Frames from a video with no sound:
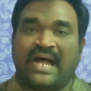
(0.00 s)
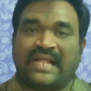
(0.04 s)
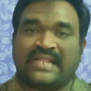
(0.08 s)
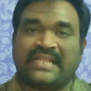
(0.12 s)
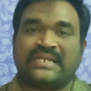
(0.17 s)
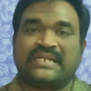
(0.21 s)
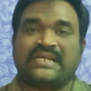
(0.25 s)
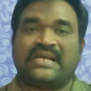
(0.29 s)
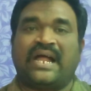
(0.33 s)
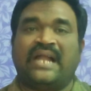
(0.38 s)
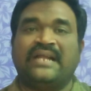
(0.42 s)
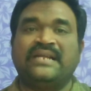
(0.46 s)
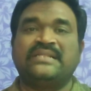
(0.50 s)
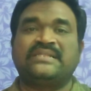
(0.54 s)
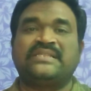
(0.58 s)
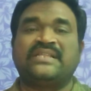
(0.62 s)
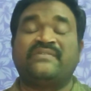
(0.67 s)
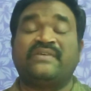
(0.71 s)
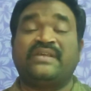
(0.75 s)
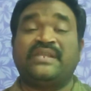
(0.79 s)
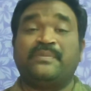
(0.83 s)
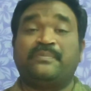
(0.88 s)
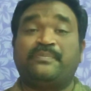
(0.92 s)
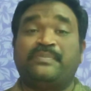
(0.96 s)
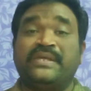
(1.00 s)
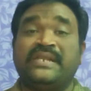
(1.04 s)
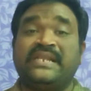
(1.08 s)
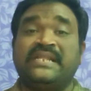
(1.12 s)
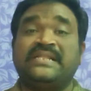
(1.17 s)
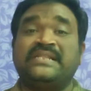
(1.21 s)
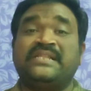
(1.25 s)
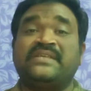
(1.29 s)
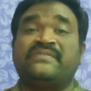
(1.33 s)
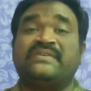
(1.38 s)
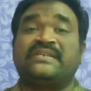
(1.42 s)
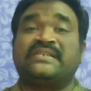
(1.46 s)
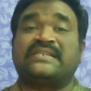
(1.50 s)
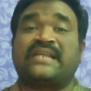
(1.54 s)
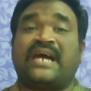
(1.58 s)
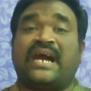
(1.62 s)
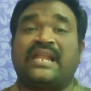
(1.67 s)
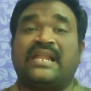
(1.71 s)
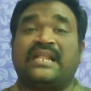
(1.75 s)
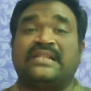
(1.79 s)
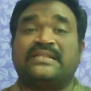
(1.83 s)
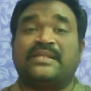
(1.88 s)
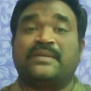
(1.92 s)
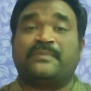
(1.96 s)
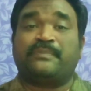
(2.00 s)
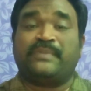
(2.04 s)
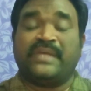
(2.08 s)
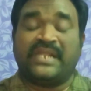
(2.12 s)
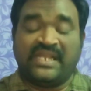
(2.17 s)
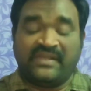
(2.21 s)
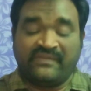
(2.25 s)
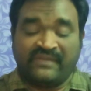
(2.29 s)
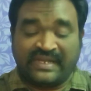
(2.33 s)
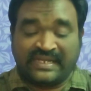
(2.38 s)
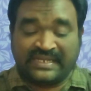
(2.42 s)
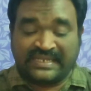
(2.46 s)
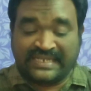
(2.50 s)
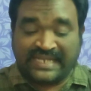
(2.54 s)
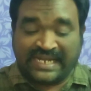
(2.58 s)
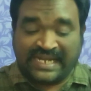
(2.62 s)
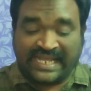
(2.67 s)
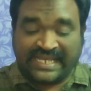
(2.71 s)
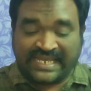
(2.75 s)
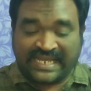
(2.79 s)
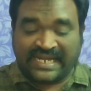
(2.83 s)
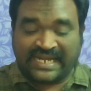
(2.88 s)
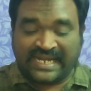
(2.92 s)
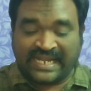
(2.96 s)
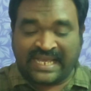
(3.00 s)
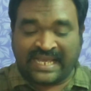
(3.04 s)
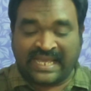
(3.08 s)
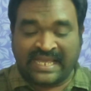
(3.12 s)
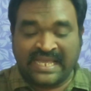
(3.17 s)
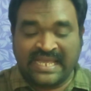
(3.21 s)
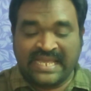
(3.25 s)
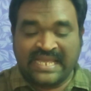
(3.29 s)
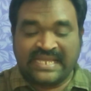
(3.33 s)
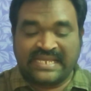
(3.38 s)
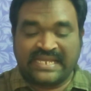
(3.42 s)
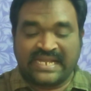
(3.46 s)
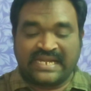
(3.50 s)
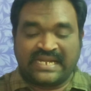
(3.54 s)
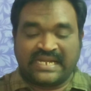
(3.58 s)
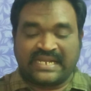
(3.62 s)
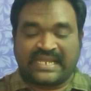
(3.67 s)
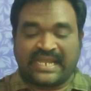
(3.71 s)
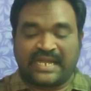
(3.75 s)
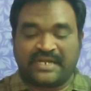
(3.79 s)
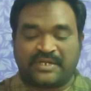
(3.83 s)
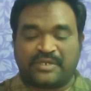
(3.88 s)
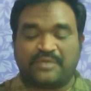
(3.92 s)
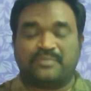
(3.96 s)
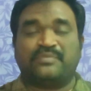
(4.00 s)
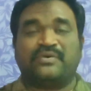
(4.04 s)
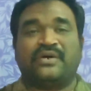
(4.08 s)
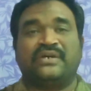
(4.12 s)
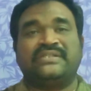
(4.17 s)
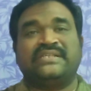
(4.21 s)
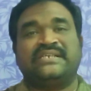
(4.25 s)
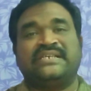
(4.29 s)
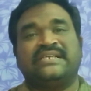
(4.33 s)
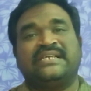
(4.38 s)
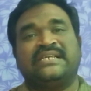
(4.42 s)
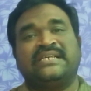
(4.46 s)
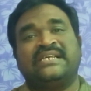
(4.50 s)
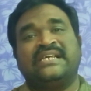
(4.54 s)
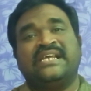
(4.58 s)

அதற்கு அடுத்த வரி பிரிந்து விட்டால் அந்த பிரிவின் நிலை என்ன என்று கேட்கும் போது